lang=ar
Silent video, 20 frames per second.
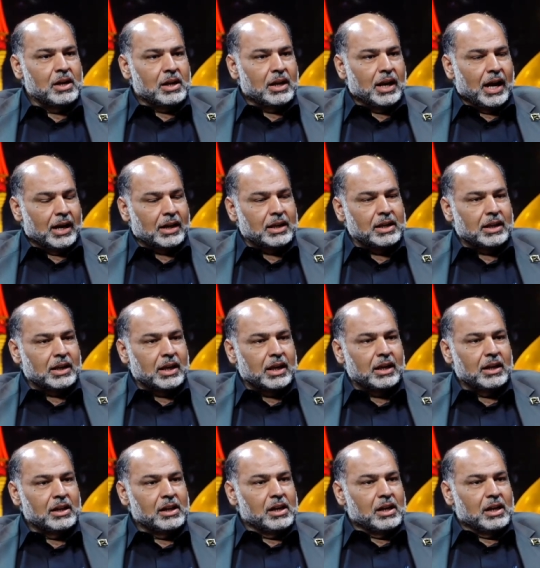الحقيقة
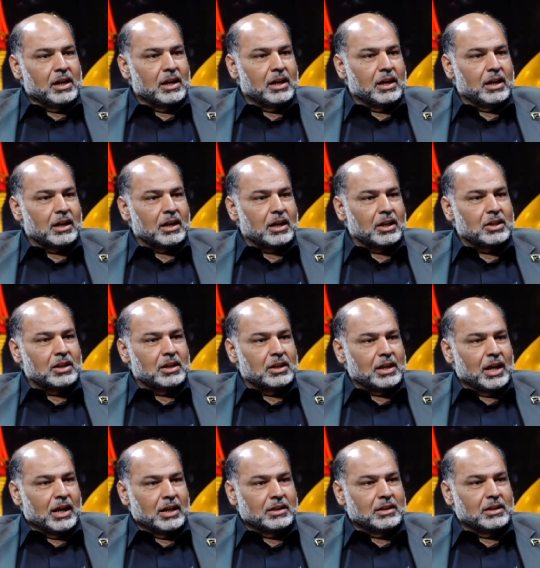آه، قد
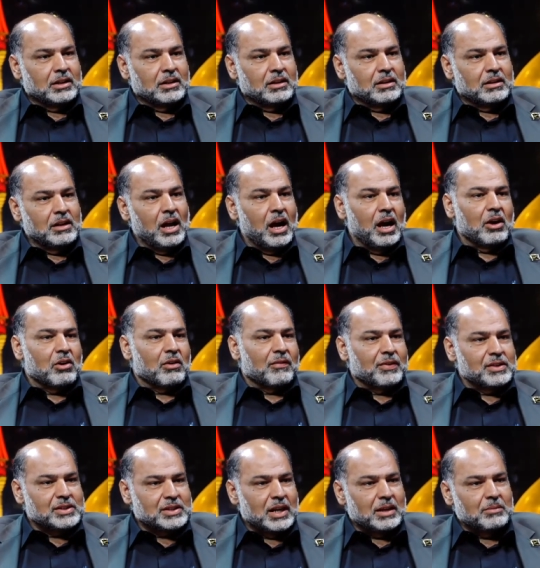يعني لا
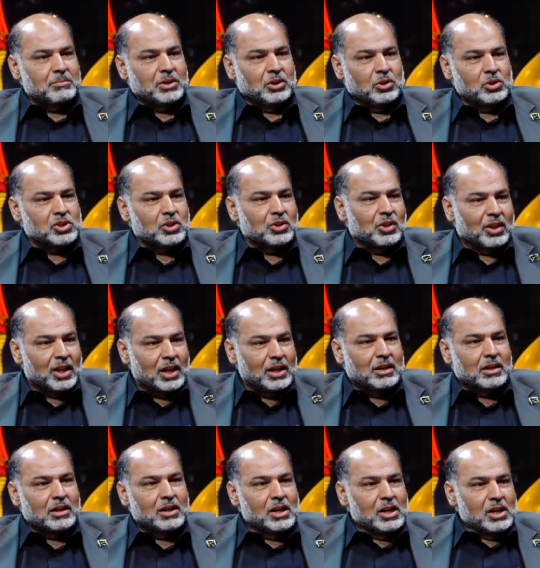اعرف من حسن ظن